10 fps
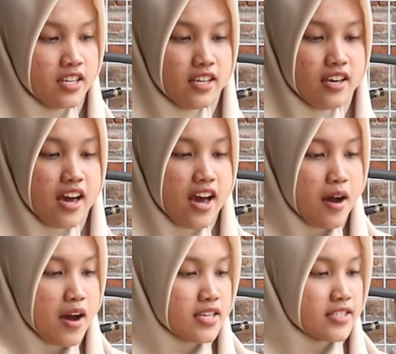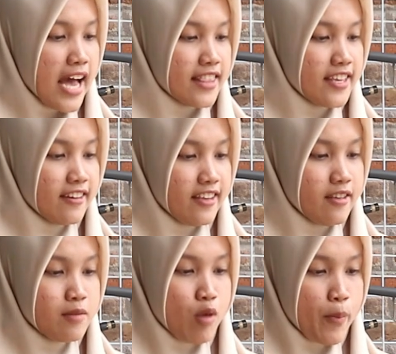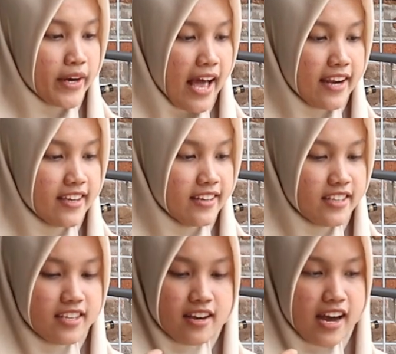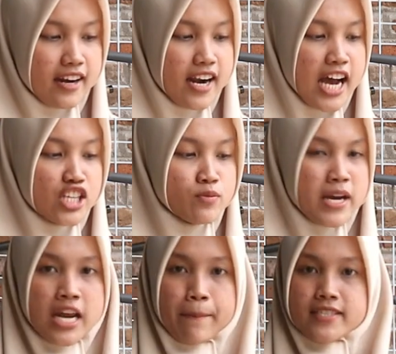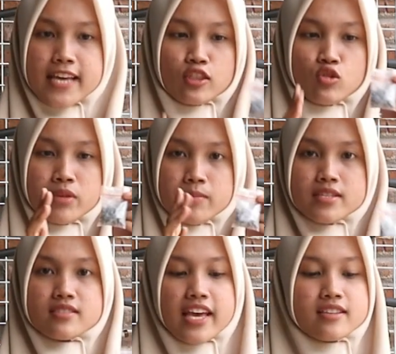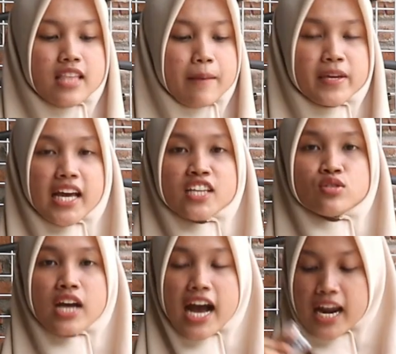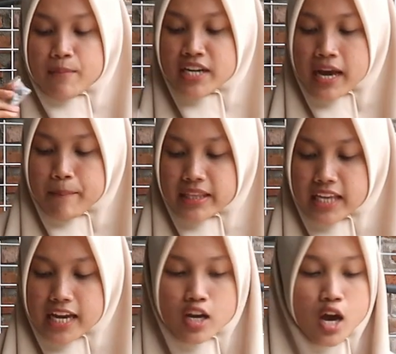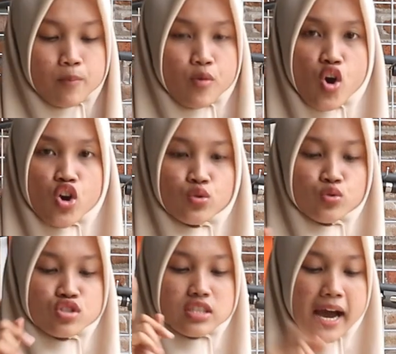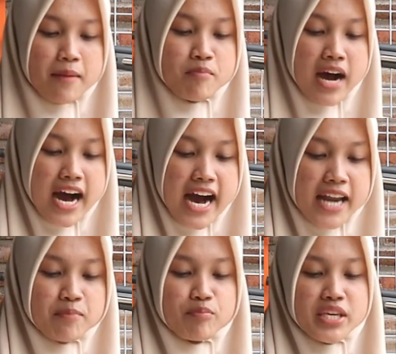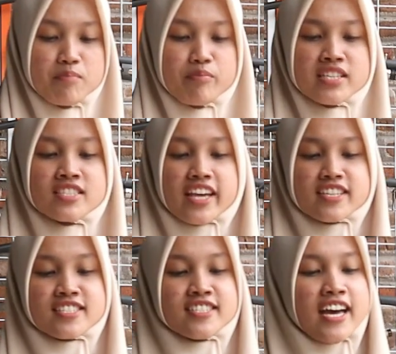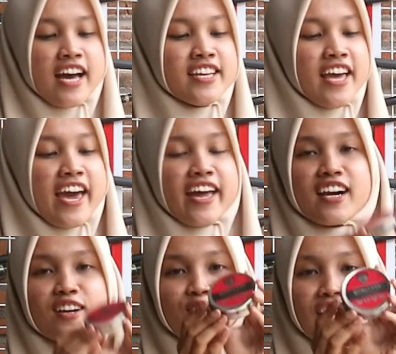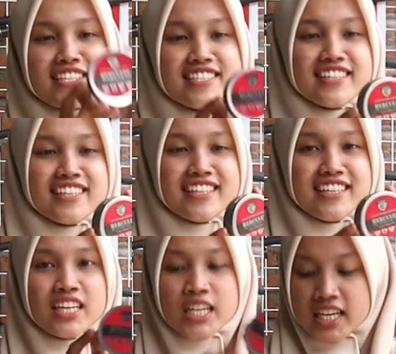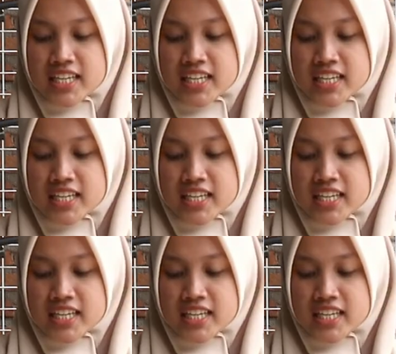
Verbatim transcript: di saat ini momen kali ini karena nggak cuma dapat satu mimis test tapi kalian juga akan mendapatkan bonus tambahan mimis test dari Hercules ini nih